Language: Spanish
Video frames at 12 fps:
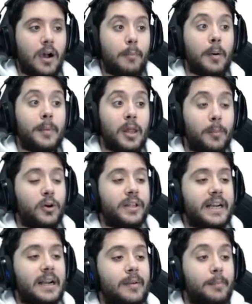pues me da un poco de
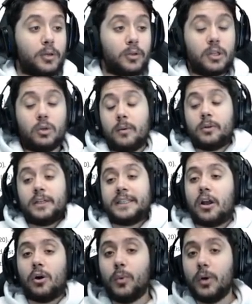rabia, pero de nuevo, es
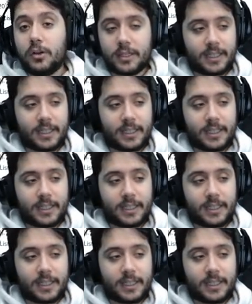algo bueno,